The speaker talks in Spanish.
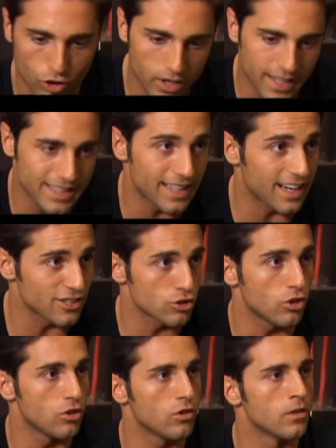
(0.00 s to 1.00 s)
con la guitarra
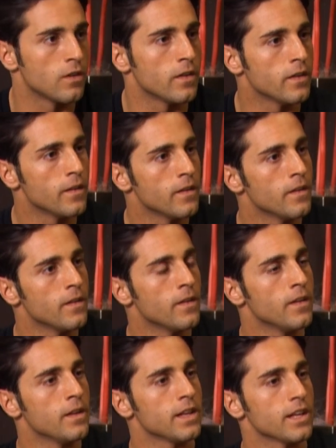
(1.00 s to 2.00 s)
solo.
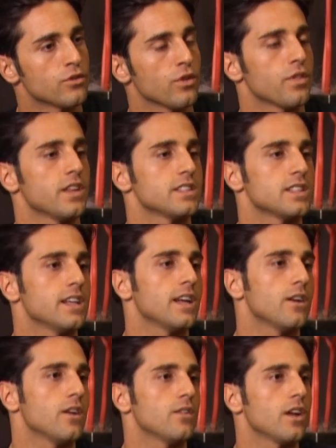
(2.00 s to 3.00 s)
Y entonces
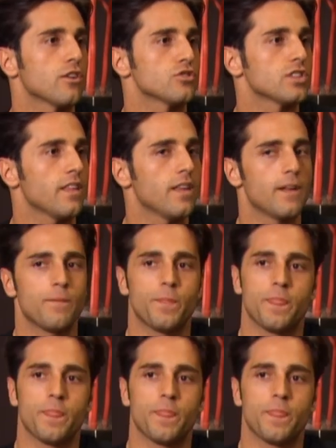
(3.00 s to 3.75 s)
era una cosa de,